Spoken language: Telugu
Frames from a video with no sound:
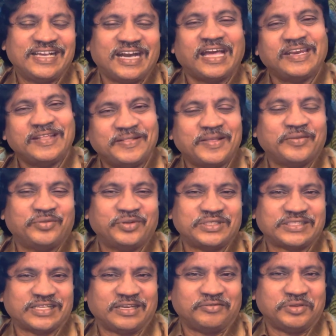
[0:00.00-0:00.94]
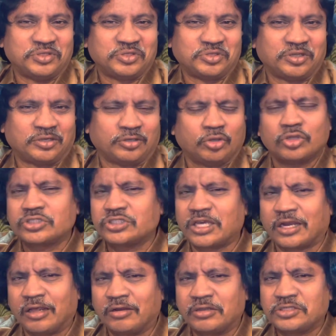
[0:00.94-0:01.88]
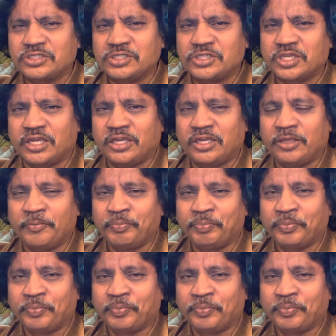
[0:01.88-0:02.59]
అని దేవుడి సెలవిచ్చినాడు ఒకసారి ఆలోచించేయండి